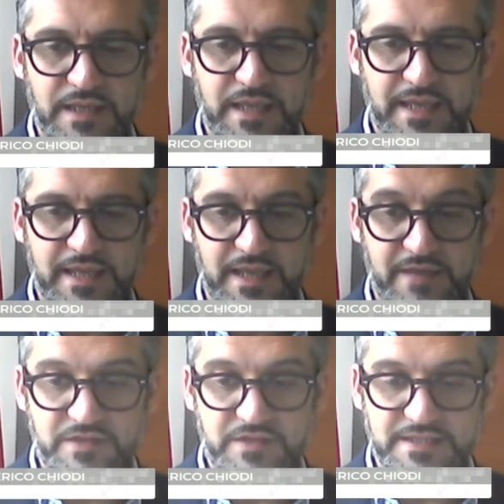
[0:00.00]
e
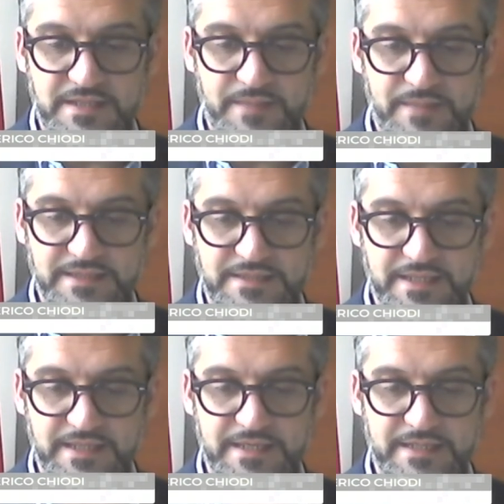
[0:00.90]

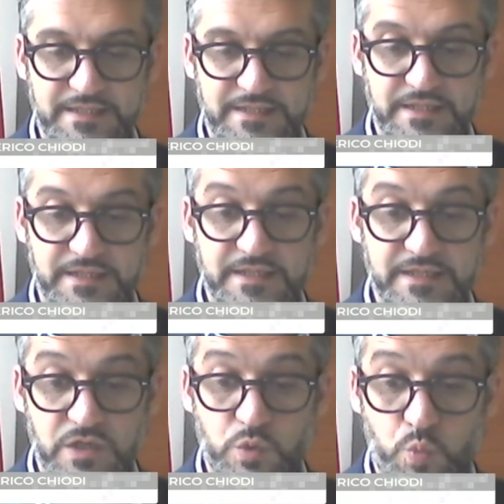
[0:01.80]
evidentemente
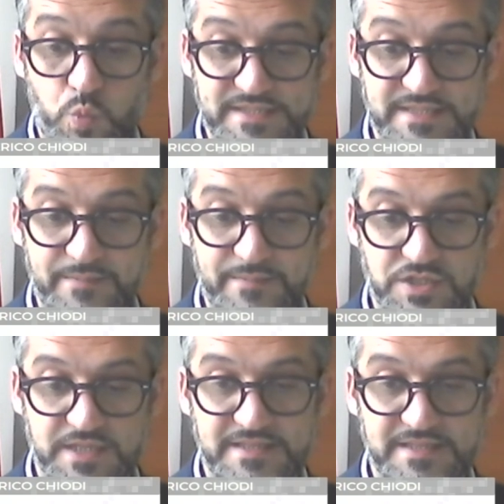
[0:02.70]
eh, questa
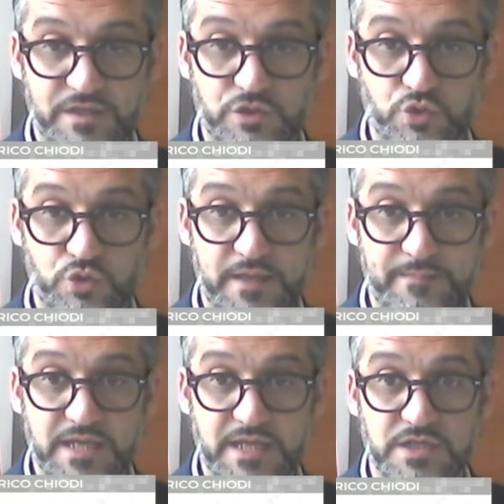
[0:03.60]
emergenza ha fatto
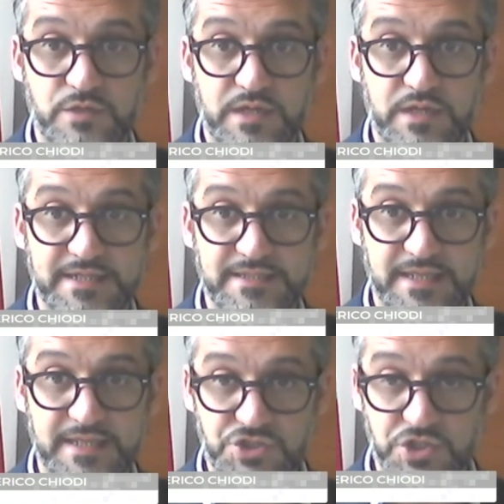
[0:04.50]
emergere quella
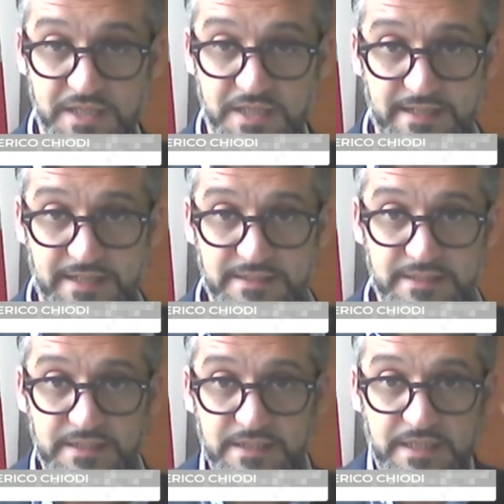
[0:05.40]

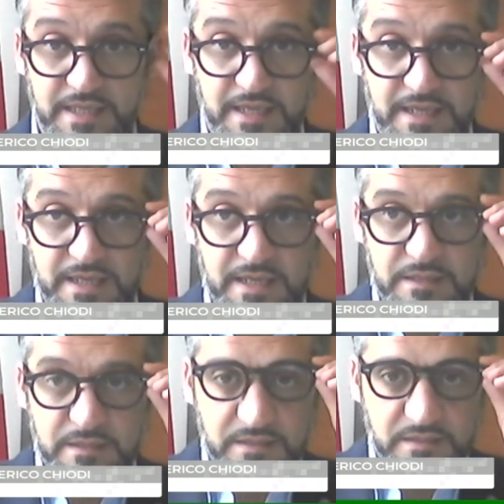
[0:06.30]
criticità che
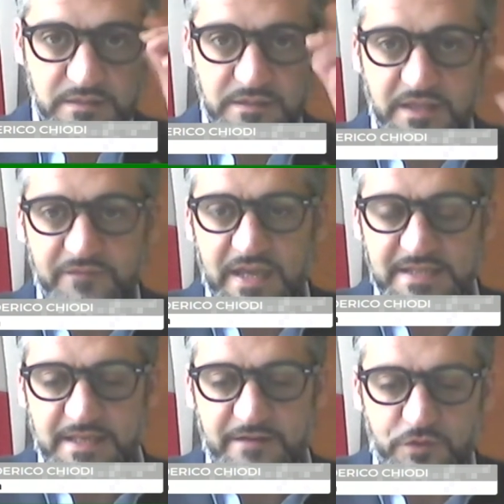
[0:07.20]
deve
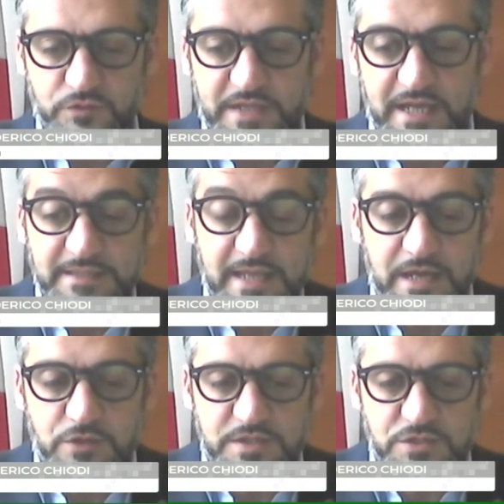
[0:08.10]
essere affrontata.
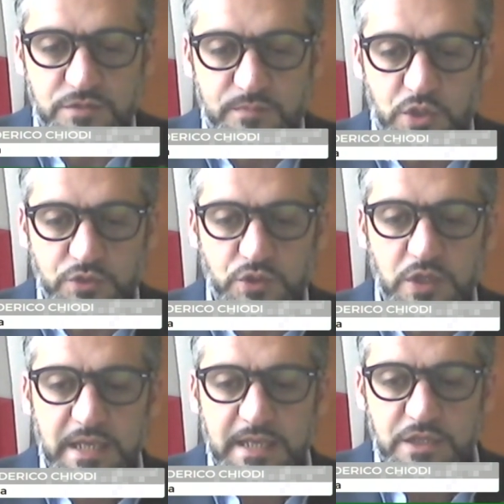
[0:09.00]
Allo stesso
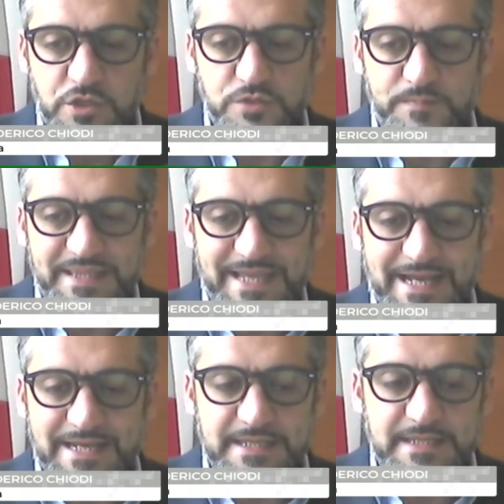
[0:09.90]
modo gli
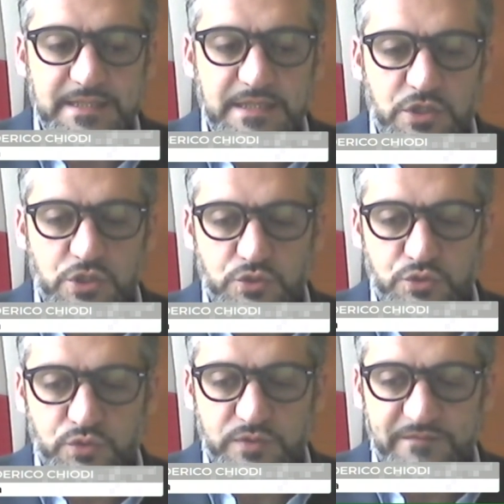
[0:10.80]
ospedali
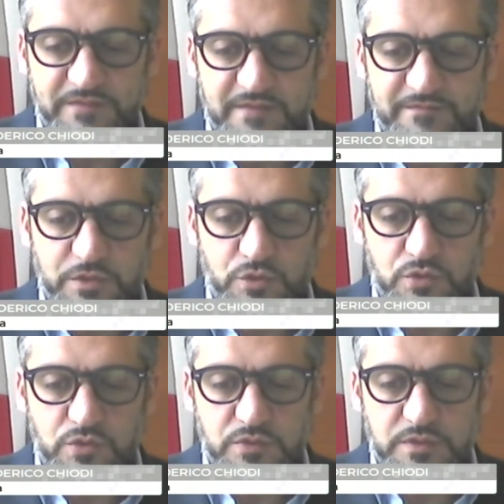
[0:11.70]
non
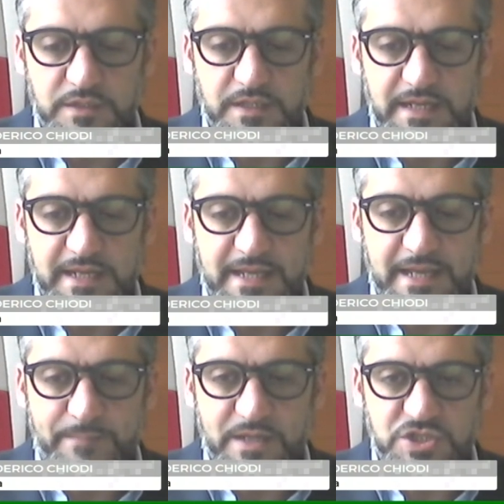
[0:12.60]
avevano le
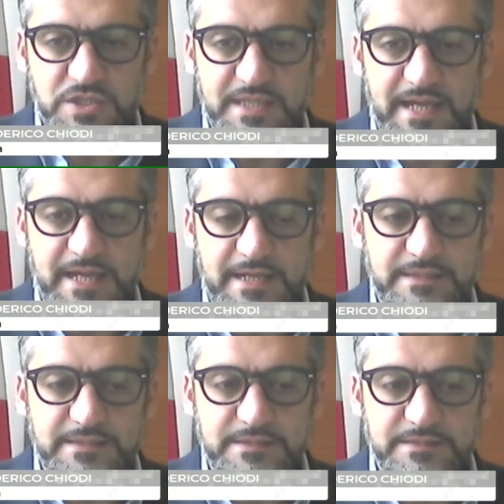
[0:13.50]

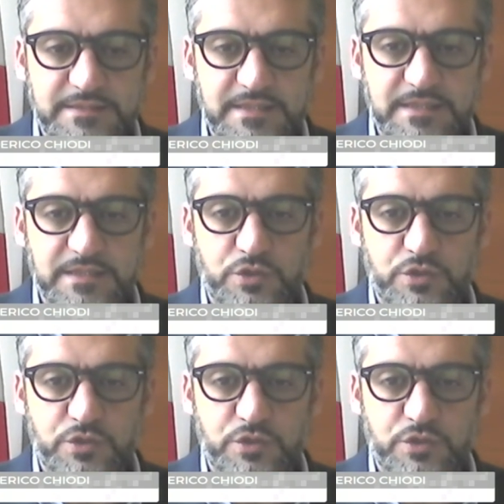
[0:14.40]
capacità di